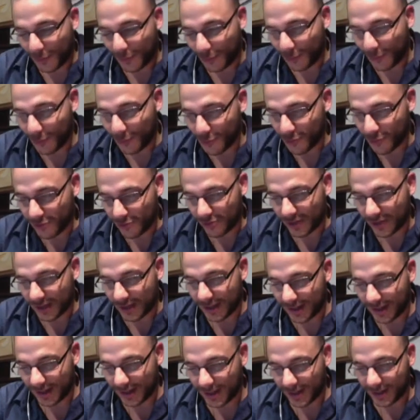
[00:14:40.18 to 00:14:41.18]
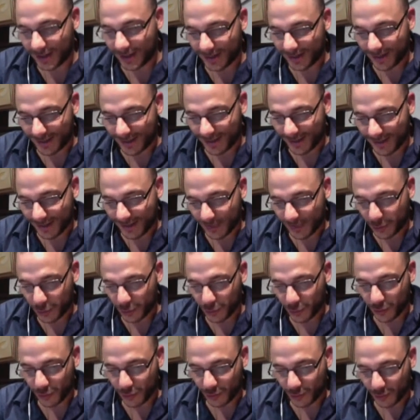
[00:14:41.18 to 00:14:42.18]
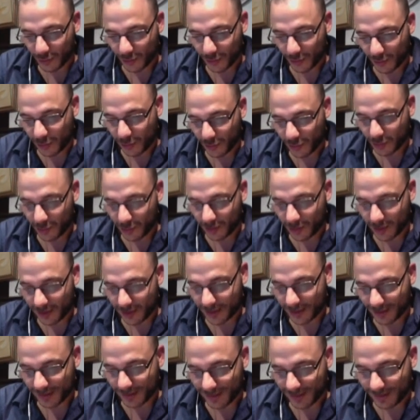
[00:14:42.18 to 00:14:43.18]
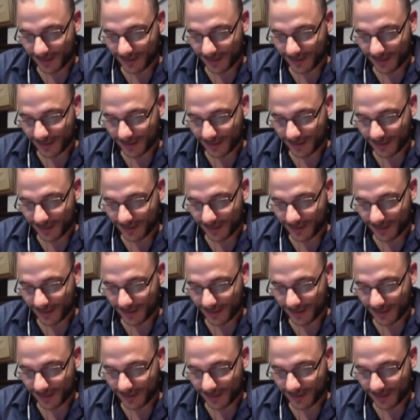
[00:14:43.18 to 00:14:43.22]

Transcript: On ouvre 1, 2, 3.